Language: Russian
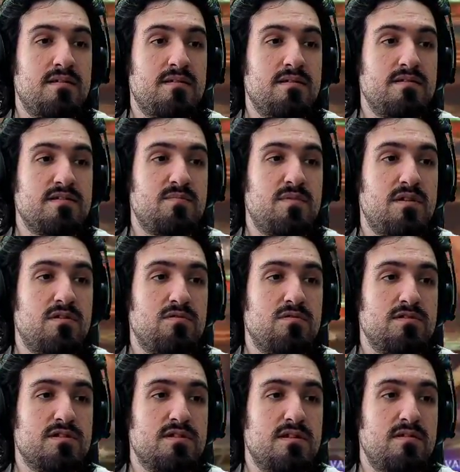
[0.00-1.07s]

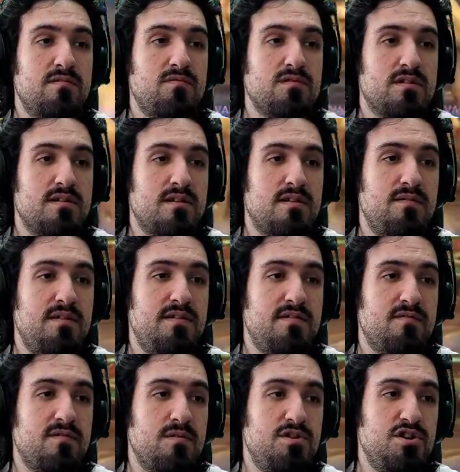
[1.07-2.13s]
Заморозка. Вот она, видите,
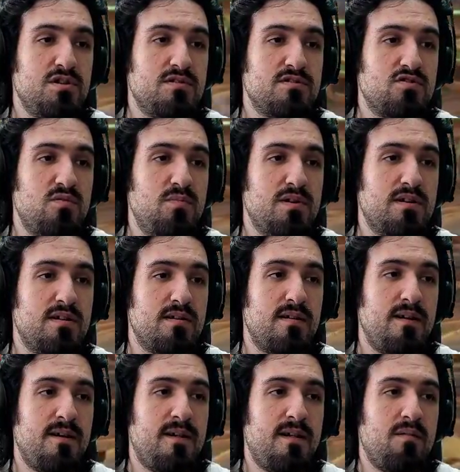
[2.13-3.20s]
включила зомбика,
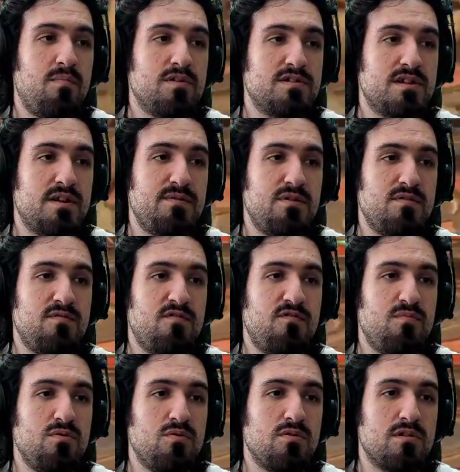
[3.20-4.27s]
поставила его в
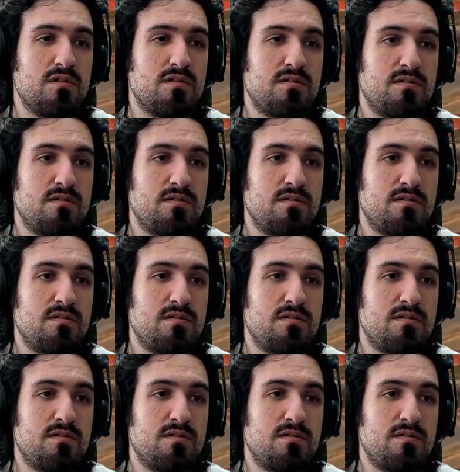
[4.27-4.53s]
блок.